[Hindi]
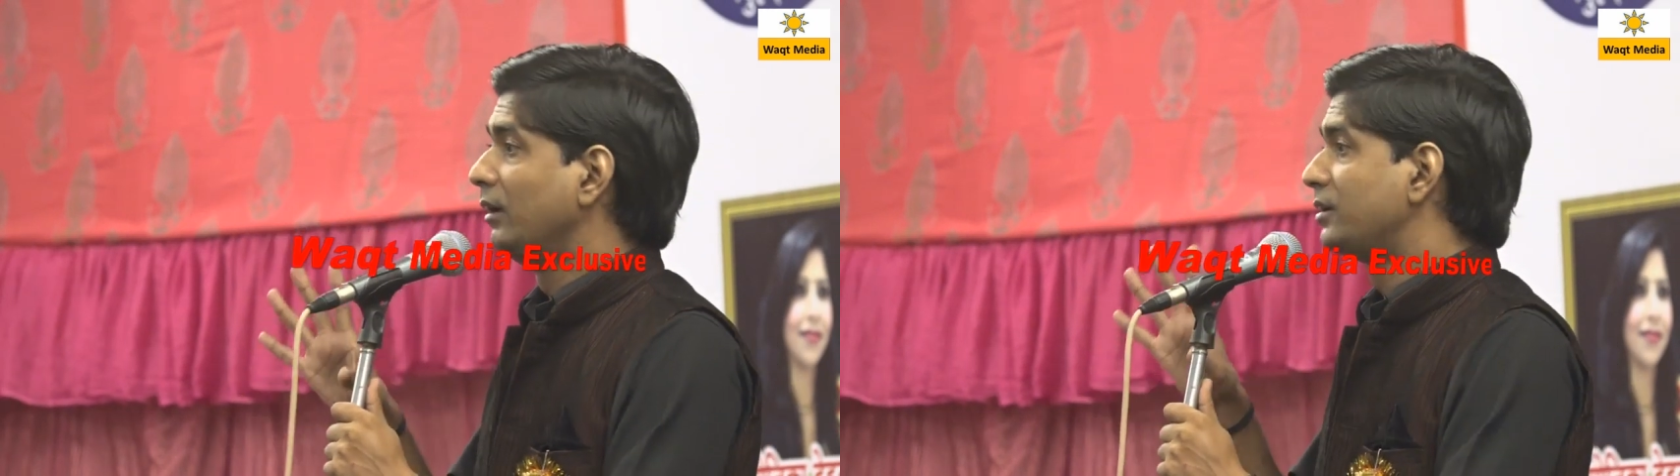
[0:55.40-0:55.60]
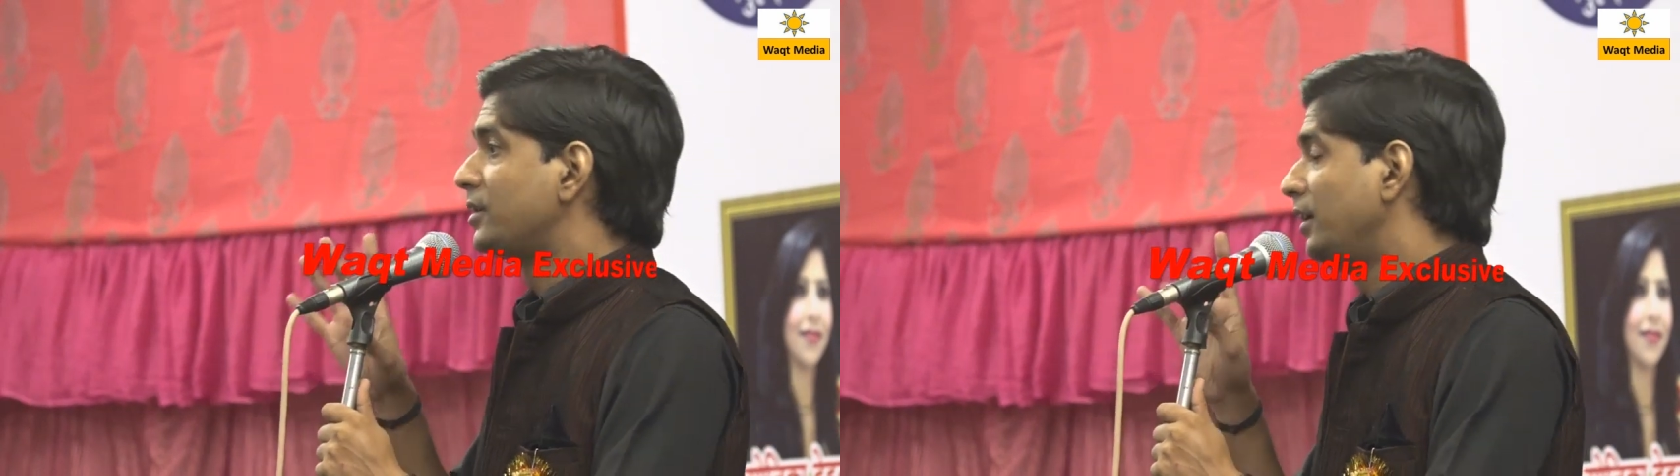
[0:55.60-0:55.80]

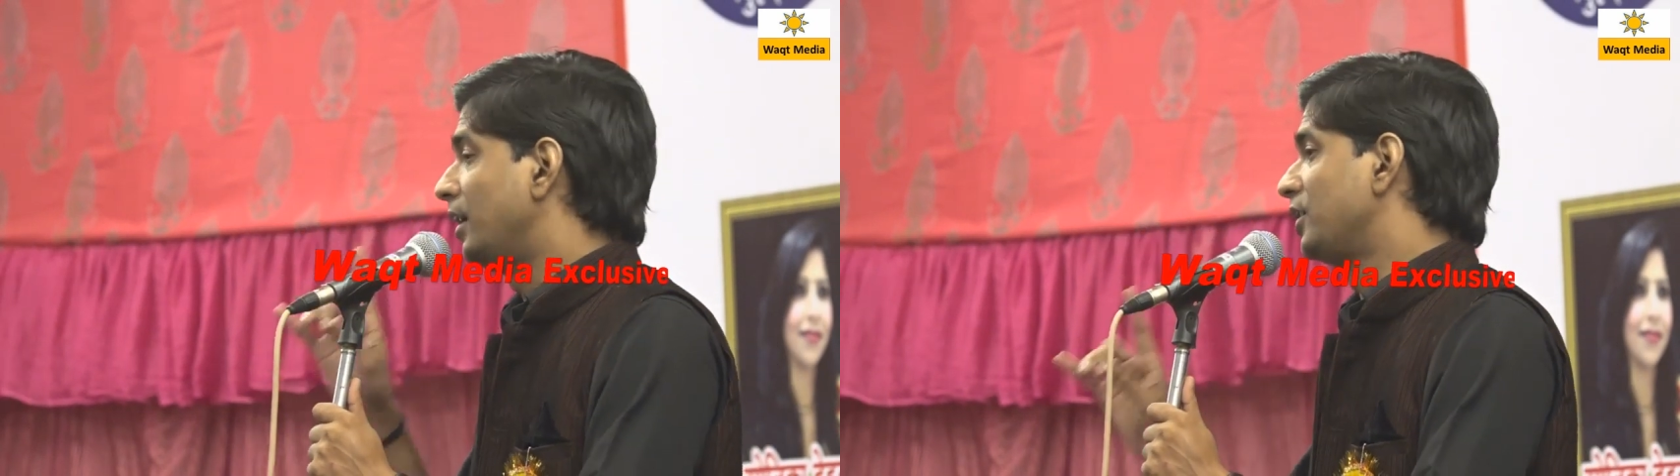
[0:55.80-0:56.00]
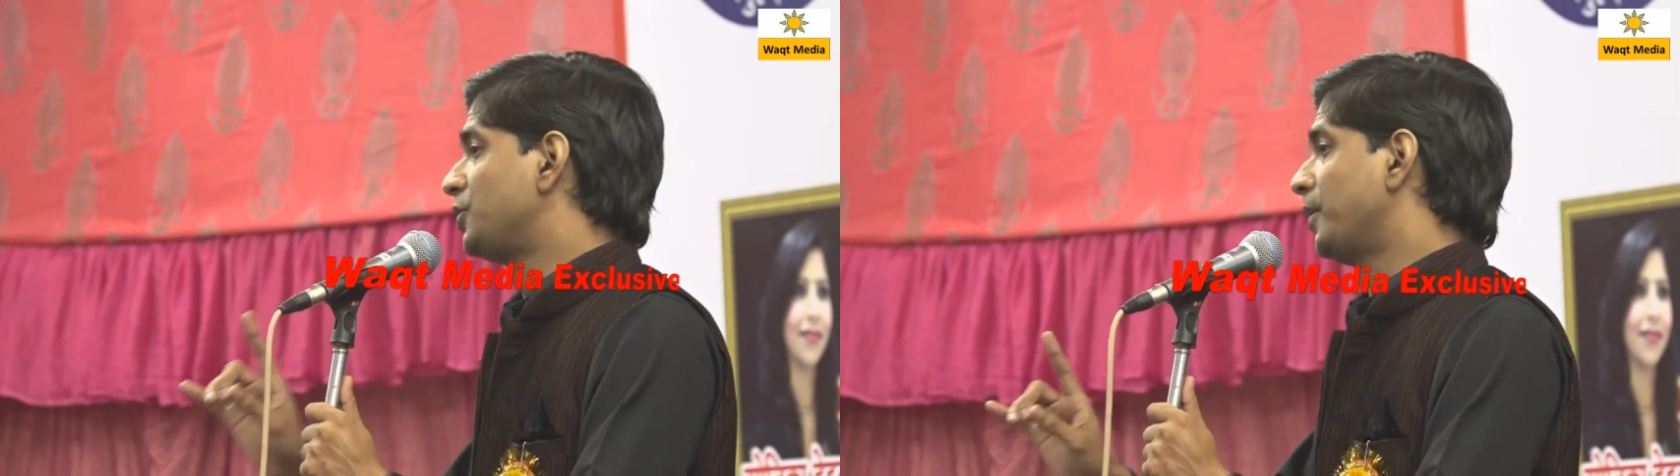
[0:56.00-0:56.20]

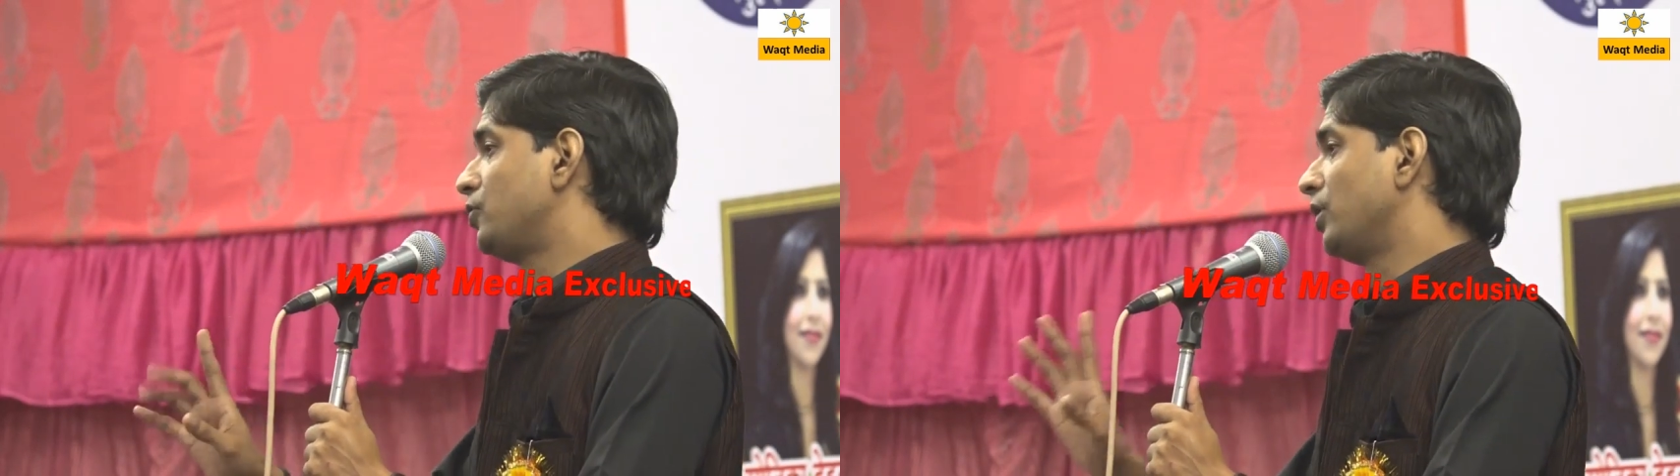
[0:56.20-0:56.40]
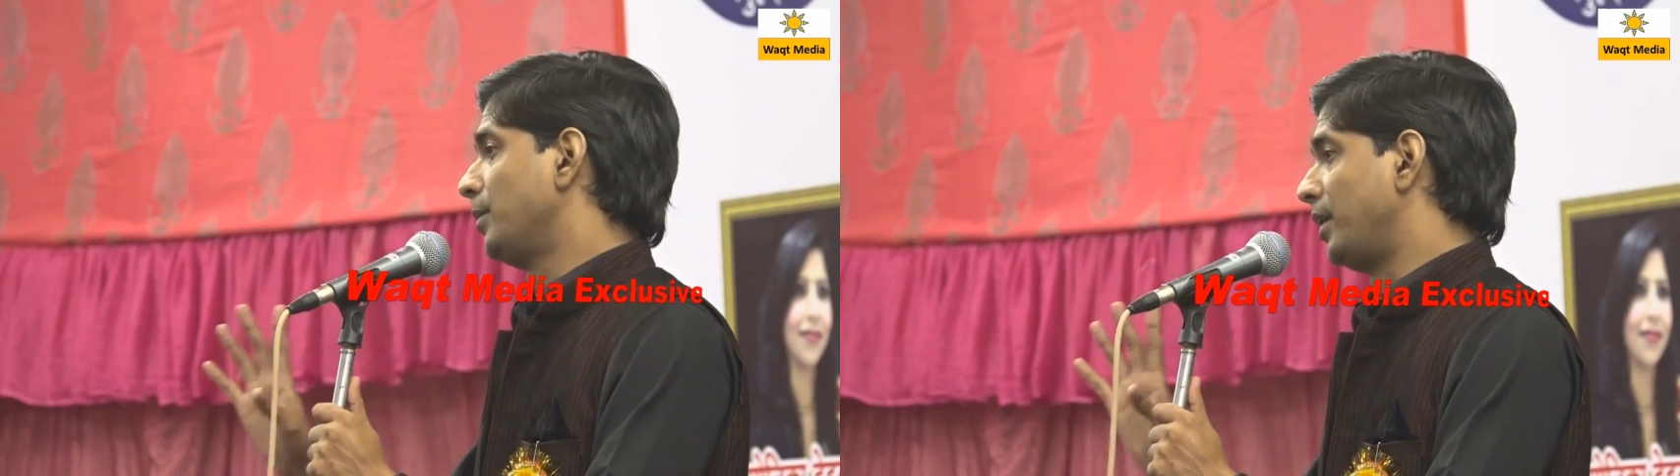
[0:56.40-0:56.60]
इसीलिए
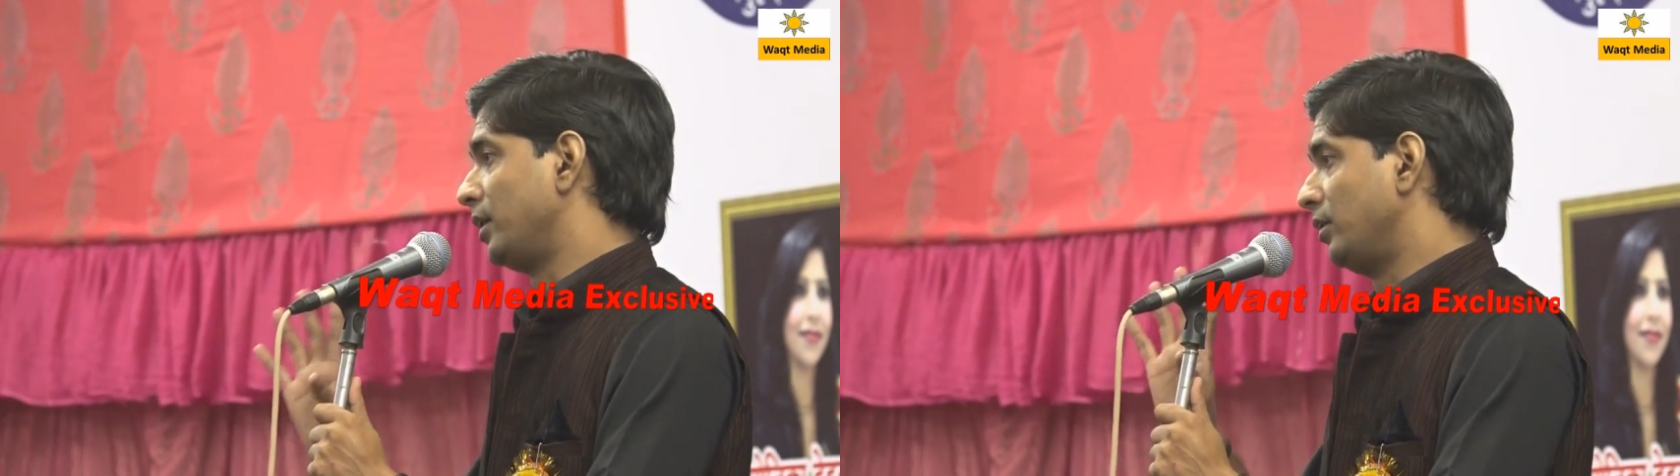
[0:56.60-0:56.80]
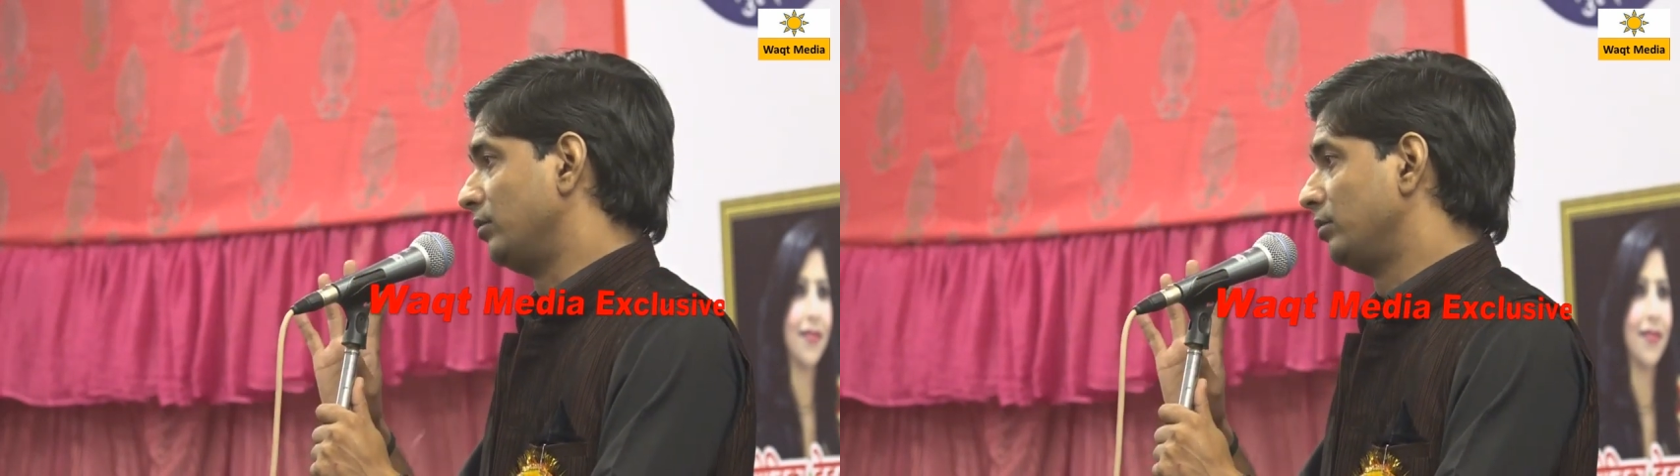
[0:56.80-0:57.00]
निष्पक्ष होकर
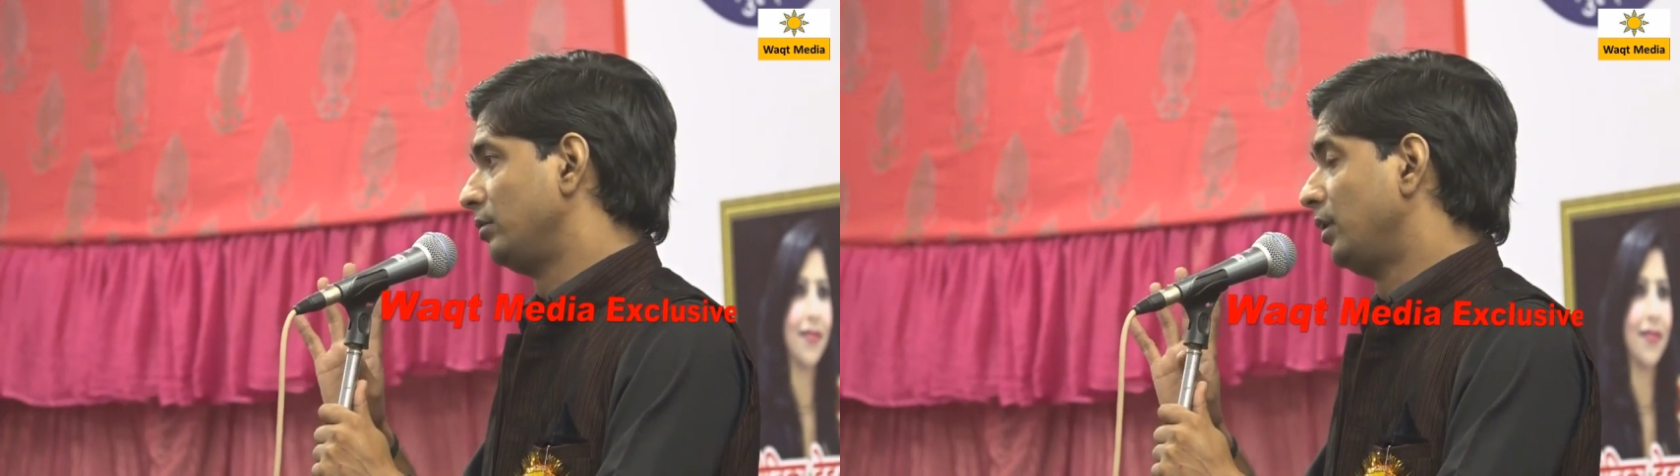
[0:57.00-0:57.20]
पढ़ता हूं